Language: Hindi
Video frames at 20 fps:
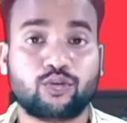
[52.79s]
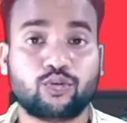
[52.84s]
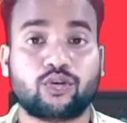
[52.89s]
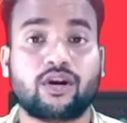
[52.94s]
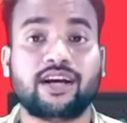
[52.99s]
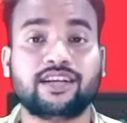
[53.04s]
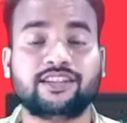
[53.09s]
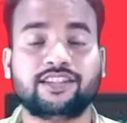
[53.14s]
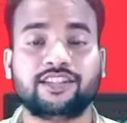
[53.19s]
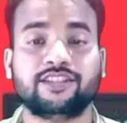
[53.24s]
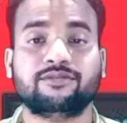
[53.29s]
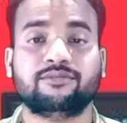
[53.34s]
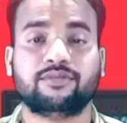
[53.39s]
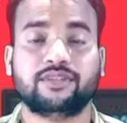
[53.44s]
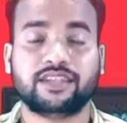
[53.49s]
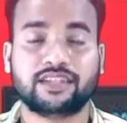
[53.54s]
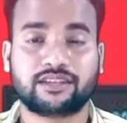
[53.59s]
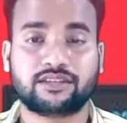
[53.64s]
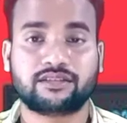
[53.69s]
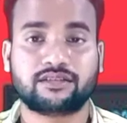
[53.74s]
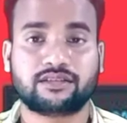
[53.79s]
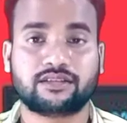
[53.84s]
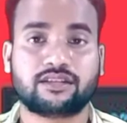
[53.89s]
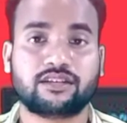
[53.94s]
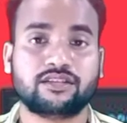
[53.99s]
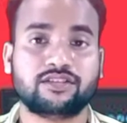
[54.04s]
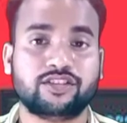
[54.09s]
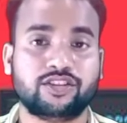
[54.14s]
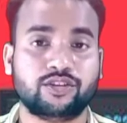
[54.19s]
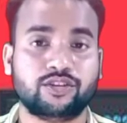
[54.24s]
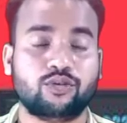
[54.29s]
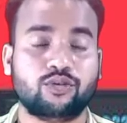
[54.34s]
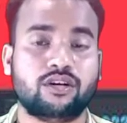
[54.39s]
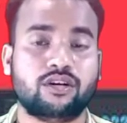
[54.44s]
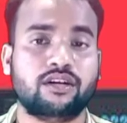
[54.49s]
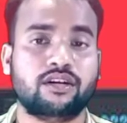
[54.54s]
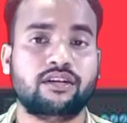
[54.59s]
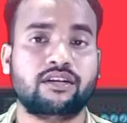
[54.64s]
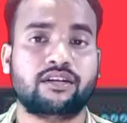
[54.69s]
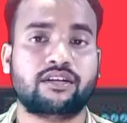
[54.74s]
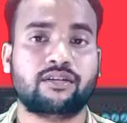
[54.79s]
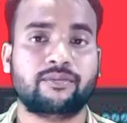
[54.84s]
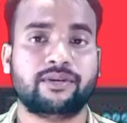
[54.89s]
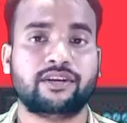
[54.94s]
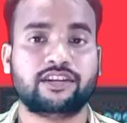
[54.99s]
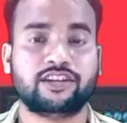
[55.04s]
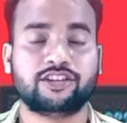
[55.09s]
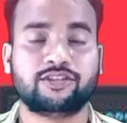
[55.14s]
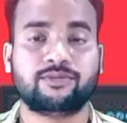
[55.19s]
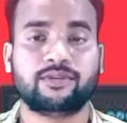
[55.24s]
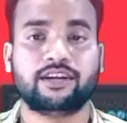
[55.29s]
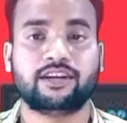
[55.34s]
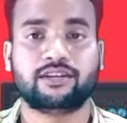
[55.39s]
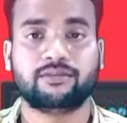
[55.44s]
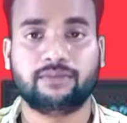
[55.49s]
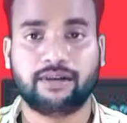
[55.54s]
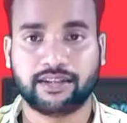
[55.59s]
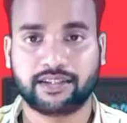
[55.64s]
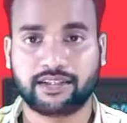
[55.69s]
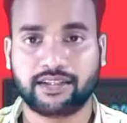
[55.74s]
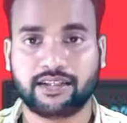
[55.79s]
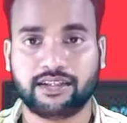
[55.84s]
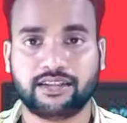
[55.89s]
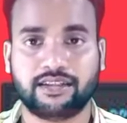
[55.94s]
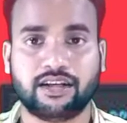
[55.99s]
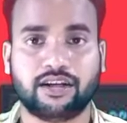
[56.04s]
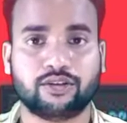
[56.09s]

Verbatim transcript: तो गाइस इन्फिनिक्स का जीरो अल्ट्रा में डिस्प्ले की बात की